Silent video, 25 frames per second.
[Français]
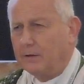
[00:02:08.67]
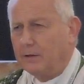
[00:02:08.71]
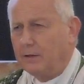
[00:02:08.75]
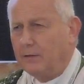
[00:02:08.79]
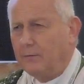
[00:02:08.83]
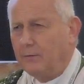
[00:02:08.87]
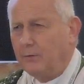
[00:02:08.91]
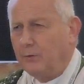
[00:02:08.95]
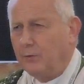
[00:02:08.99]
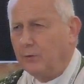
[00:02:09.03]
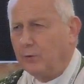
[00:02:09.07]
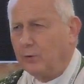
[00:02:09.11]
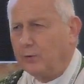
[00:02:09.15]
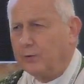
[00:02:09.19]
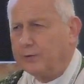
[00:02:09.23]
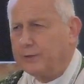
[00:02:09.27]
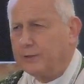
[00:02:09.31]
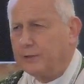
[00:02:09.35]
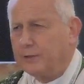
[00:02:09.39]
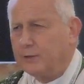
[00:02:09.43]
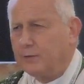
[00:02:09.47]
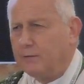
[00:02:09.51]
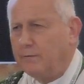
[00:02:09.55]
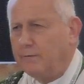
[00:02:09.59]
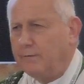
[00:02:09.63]
Il veut que
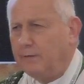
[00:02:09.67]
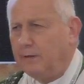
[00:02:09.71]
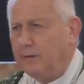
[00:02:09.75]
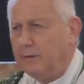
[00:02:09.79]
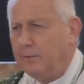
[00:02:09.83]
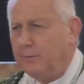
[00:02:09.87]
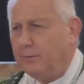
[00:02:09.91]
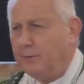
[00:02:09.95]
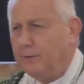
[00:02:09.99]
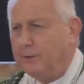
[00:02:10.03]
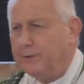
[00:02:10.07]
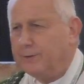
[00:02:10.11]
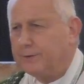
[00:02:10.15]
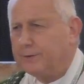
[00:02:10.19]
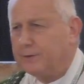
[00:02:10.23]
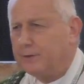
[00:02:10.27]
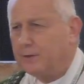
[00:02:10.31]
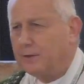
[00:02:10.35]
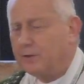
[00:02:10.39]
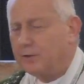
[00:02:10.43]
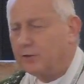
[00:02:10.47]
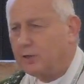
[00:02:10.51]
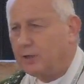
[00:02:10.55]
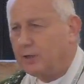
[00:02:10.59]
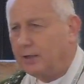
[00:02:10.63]
cette vie
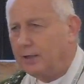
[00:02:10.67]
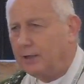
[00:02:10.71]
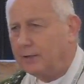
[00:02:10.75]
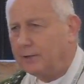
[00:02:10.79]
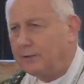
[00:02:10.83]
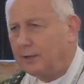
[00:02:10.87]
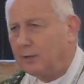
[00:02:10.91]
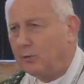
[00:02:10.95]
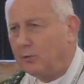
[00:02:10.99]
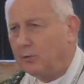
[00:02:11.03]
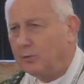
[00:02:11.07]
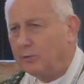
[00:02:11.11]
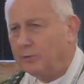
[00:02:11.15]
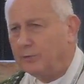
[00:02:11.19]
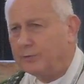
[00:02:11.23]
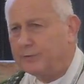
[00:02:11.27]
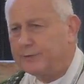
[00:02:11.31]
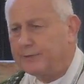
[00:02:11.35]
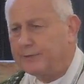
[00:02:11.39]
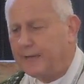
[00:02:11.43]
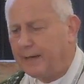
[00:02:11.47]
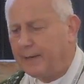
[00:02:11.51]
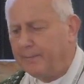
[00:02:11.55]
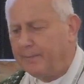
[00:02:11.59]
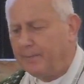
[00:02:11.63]
puisse jaillir dans
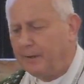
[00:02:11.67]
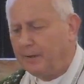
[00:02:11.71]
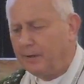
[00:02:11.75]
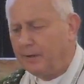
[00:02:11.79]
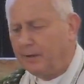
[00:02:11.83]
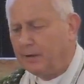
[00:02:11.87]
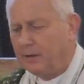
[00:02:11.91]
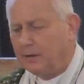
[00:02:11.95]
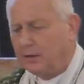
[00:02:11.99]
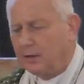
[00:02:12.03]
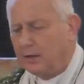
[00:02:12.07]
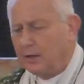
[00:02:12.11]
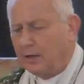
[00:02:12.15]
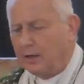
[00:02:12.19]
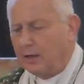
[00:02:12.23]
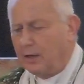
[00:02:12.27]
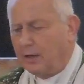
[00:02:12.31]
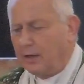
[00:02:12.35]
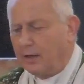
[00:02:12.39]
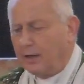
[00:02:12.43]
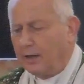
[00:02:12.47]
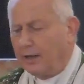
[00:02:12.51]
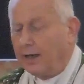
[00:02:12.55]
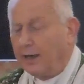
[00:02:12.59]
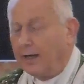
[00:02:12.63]
nos âmes
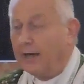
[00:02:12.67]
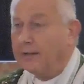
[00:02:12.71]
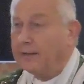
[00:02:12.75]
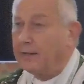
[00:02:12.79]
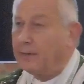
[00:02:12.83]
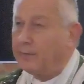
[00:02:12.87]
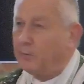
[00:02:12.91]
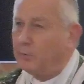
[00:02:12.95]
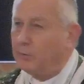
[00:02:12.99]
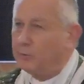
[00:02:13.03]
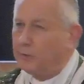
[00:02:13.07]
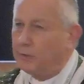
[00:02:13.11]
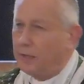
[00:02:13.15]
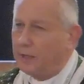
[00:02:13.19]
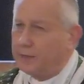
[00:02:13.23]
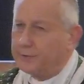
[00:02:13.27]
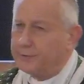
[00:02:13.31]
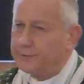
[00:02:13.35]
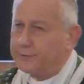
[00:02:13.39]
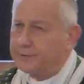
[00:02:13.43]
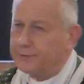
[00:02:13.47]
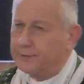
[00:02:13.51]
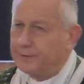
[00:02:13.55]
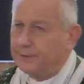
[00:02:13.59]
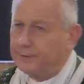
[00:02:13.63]
en
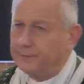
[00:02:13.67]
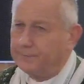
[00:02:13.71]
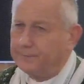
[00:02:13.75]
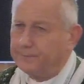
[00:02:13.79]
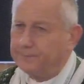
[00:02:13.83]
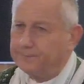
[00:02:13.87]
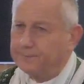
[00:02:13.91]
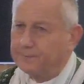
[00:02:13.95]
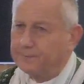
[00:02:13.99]
abondance.